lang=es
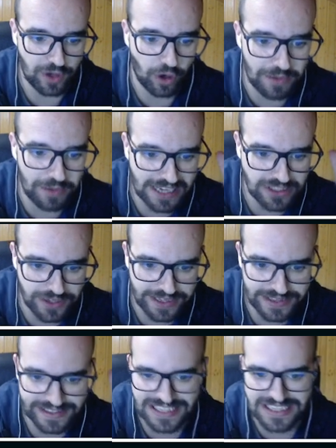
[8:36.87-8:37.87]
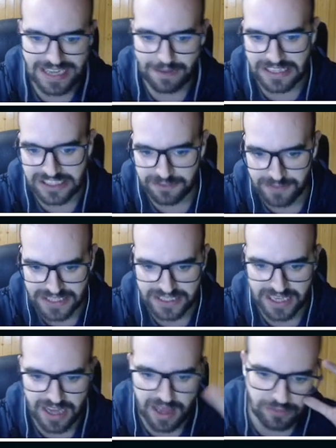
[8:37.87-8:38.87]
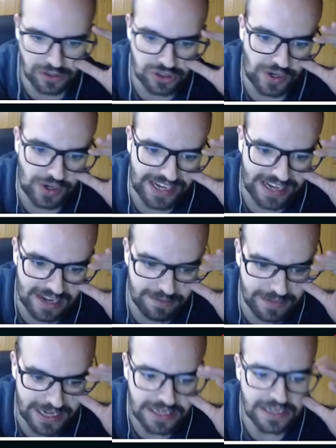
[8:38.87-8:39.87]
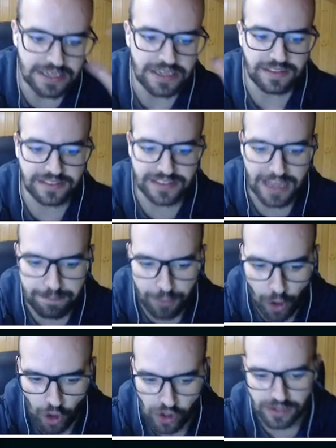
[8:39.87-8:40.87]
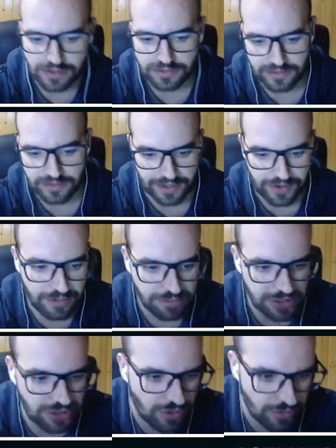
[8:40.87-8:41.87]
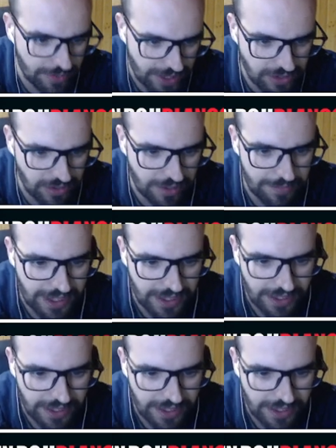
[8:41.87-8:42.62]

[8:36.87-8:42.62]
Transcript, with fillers: Black Llorente, Savitz, Beach el hermoso Riquelme, De Paul, que no le he puesto el numerito, que me